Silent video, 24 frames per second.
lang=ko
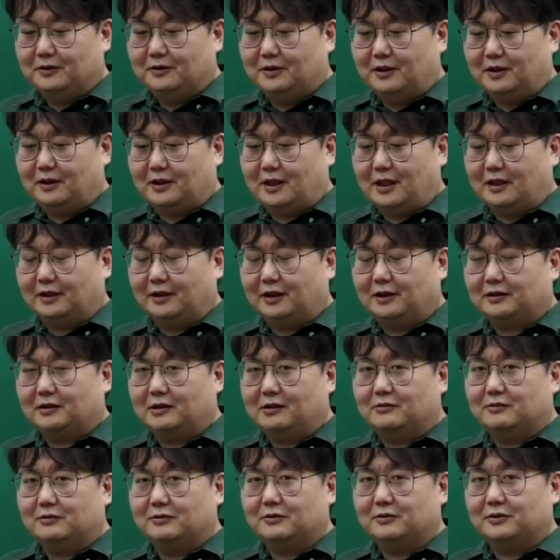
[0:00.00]
약간
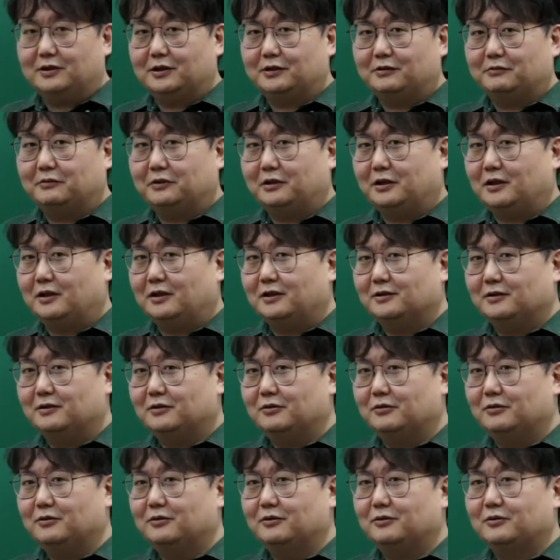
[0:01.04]
안타까운 소식과
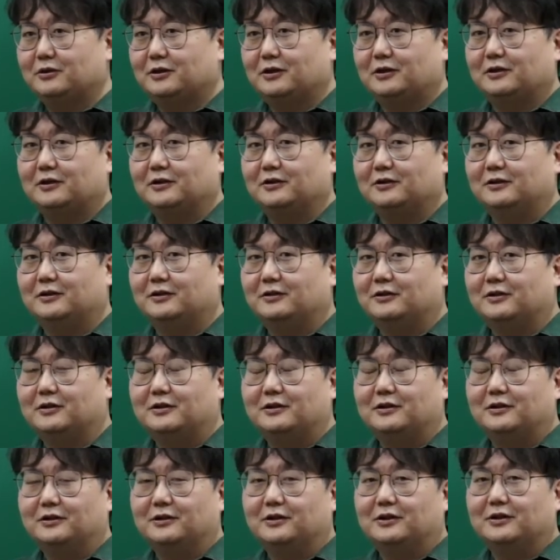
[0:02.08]
좋은 소식들 이렇게
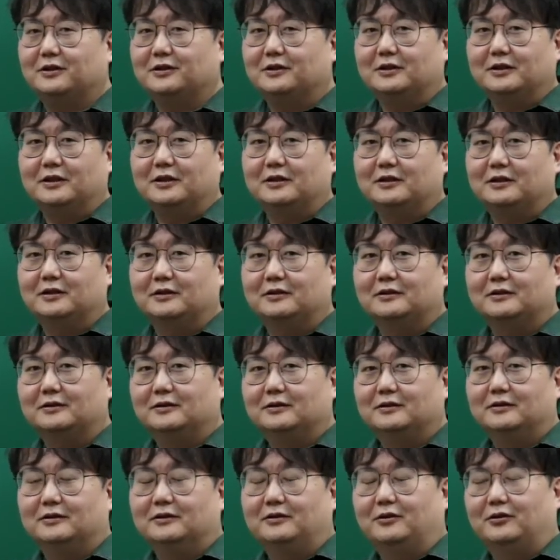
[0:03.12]
섞여 있는 게
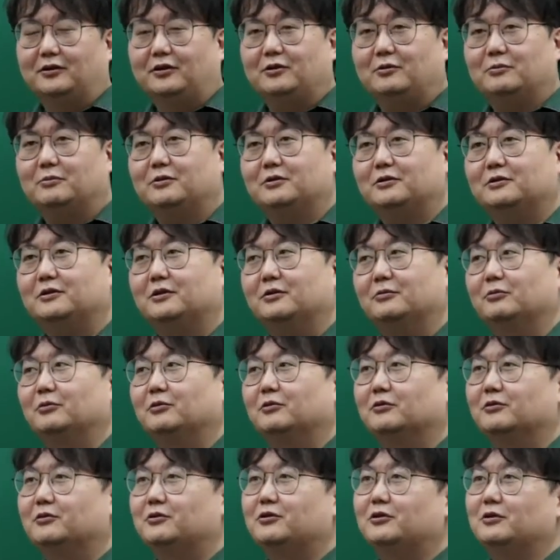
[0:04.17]
어떻게 보면 그게
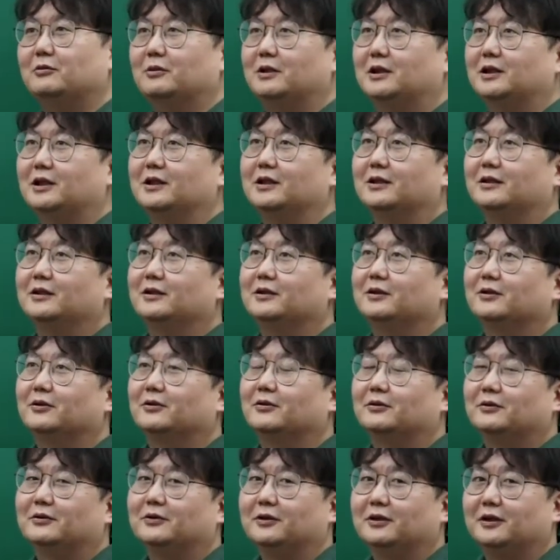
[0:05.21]
뭐 균형 밖에 있겠죠
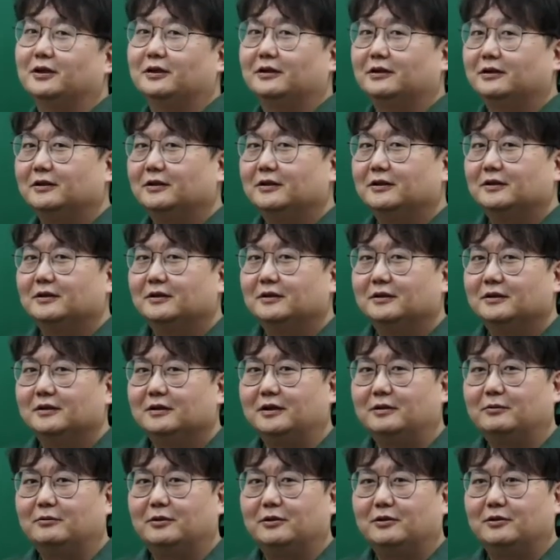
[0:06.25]
근데
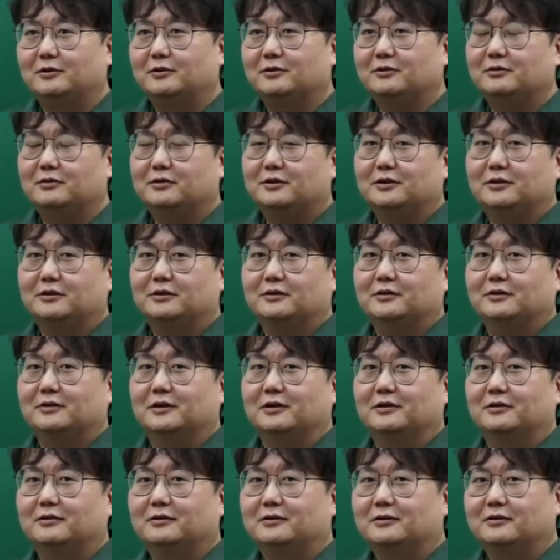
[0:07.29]
이번 소식은
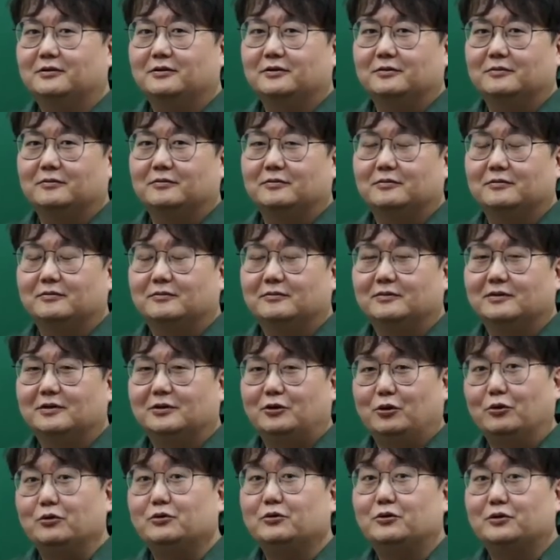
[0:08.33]
그래도 조금
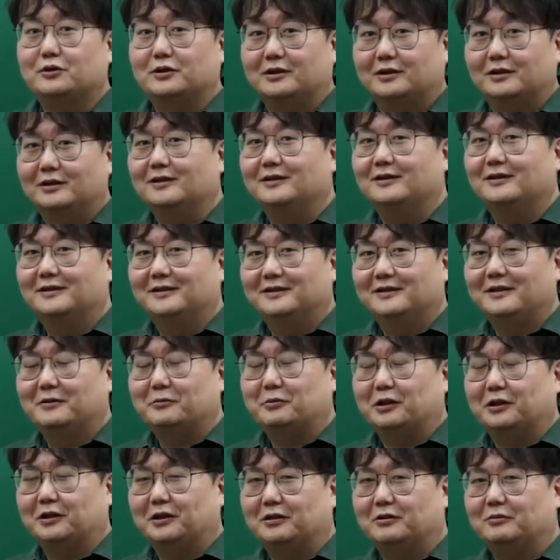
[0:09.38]
좋은 소식들이
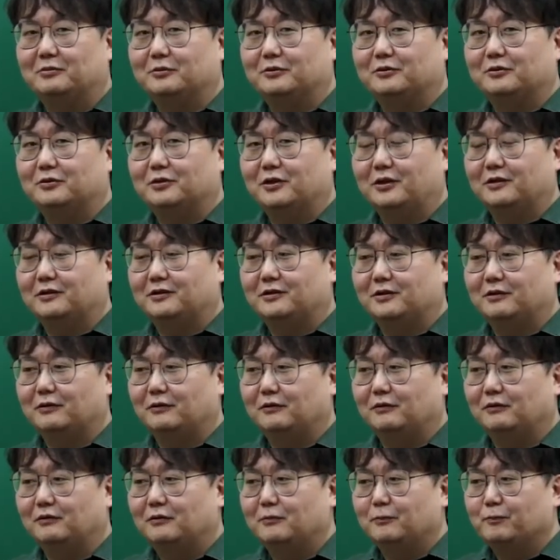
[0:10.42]
많다고 볼 수가
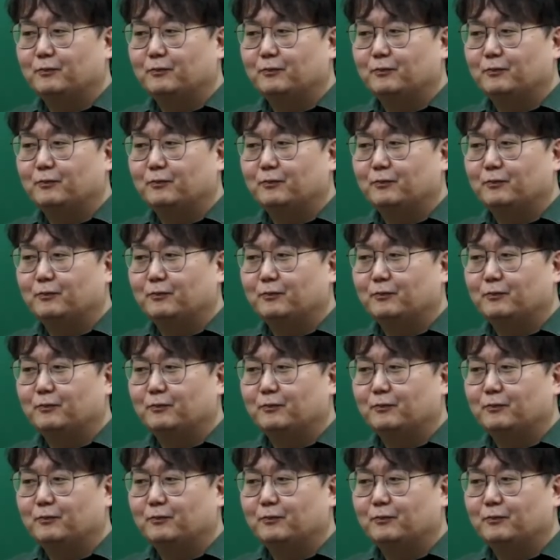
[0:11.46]
있어요